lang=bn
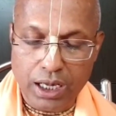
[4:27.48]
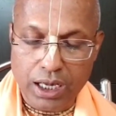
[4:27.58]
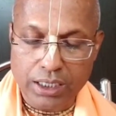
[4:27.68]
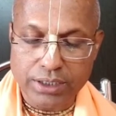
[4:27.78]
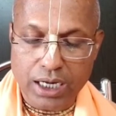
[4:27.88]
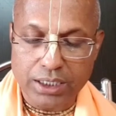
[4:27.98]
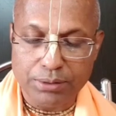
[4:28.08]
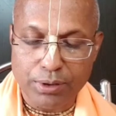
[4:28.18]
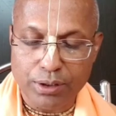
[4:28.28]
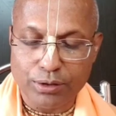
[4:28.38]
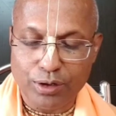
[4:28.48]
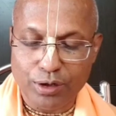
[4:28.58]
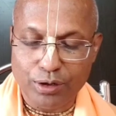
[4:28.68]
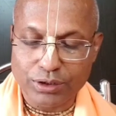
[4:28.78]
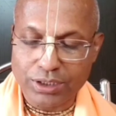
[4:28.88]
জানিব
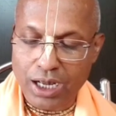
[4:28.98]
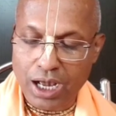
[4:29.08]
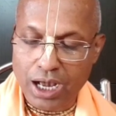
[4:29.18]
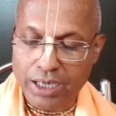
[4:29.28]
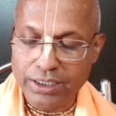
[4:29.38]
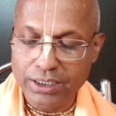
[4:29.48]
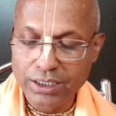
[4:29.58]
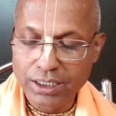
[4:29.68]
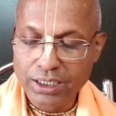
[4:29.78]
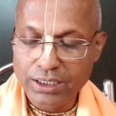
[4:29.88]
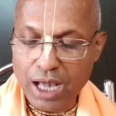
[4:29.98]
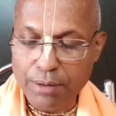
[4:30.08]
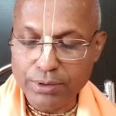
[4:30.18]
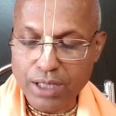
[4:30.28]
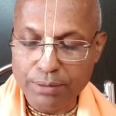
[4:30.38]
গোসাই
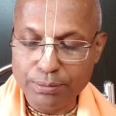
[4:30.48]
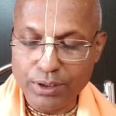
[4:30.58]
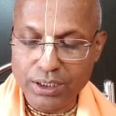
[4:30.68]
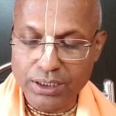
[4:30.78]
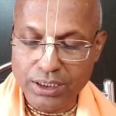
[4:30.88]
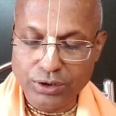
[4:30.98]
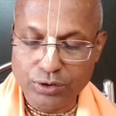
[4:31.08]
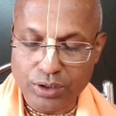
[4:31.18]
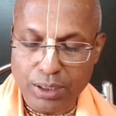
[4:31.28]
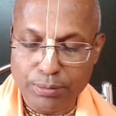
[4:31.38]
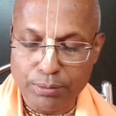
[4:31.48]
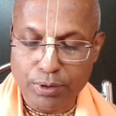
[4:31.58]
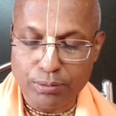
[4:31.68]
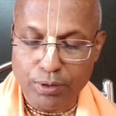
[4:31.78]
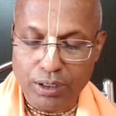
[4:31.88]
দামোদার পণ্ডিত
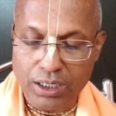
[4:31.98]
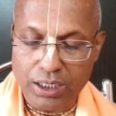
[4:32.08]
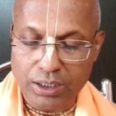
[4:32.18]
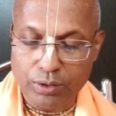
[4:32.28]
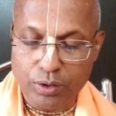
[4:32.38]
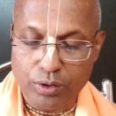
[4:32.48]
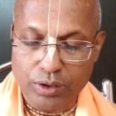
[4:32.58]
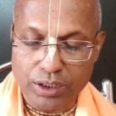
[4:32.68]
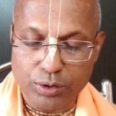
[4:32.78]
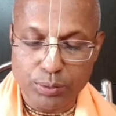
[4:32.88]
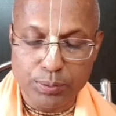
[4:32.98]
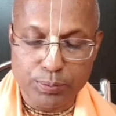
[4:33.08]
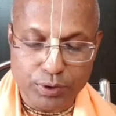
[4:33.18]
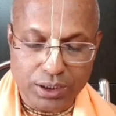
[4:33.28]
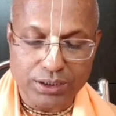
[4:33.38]
ধৃষ্টতাপূর্বক বললেন অন্যকে তুমি
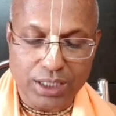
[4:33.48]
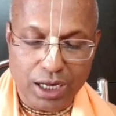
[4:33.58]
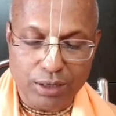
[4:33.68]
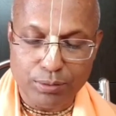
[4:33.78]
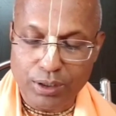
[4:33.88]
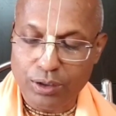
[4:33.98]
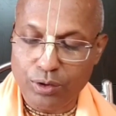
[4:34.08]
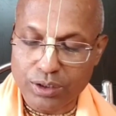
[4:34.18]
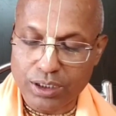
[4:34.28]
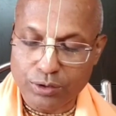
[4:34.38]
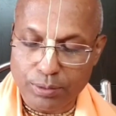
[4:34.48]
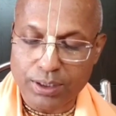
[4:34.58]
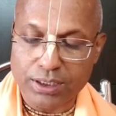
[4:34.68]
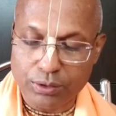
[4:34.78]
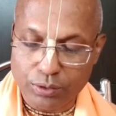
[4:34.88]
উপদেশ দাও বলে লোকে
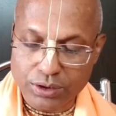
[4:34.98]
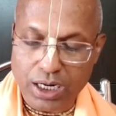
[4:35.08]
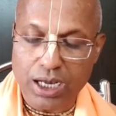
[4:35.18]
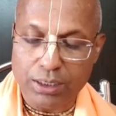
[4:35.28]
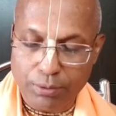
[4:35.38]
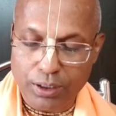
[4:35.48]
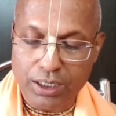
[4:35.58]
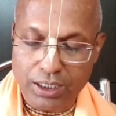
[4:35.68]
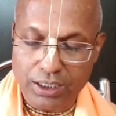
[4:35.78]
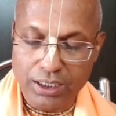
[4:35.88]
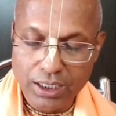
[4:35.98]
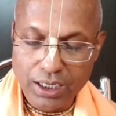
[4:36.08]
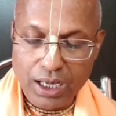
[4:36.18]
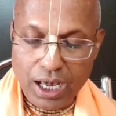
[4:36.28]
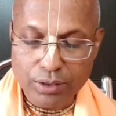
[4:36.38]
তোমাকে গোসাই বলে
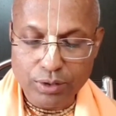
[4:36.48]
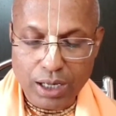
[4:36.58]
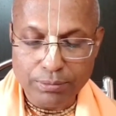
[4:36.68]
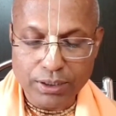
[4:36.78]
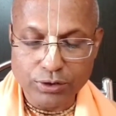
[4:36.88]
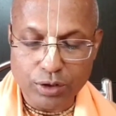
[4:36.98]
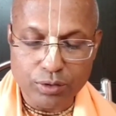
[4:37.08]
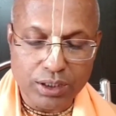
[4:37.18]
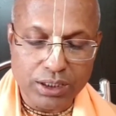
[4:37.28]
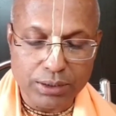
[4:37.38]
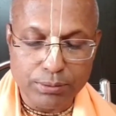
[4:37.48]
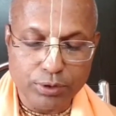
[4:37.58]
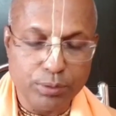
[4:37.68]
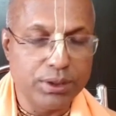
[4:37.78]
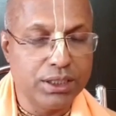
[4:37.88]
এখন আমরা সকলে দেখব
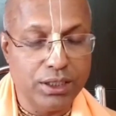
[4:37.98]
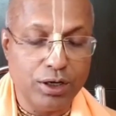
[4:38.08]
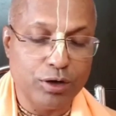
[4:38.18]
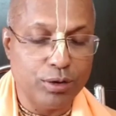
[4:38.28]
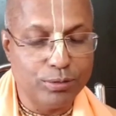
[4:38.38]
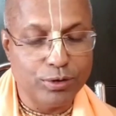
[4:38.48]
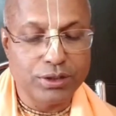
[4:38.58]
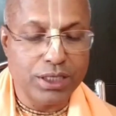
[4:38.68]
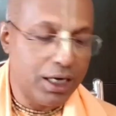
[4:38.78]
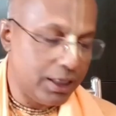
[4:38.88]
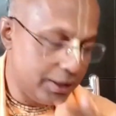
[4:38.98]
তুমি কি রকম গোসাই